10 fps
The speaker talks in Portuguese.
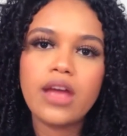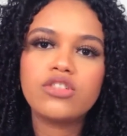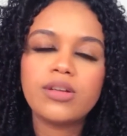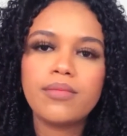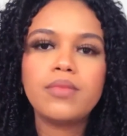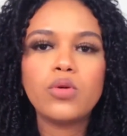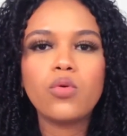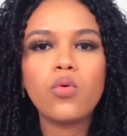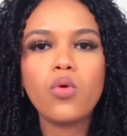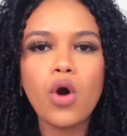Eu já bebi
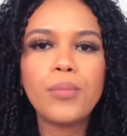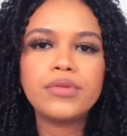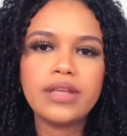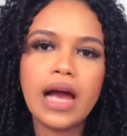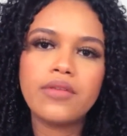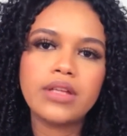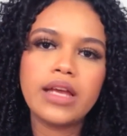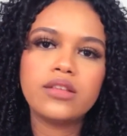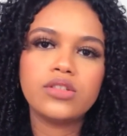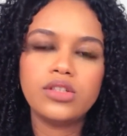um, um, copo de água,
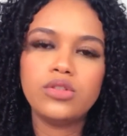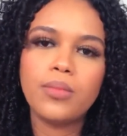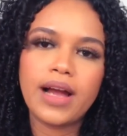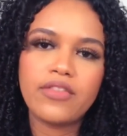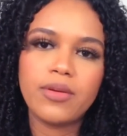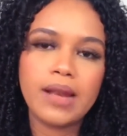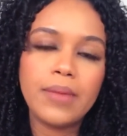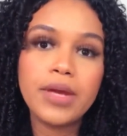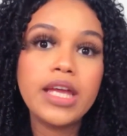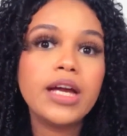né, antes de tomar café
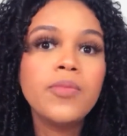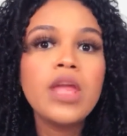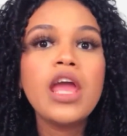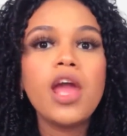pela manhã.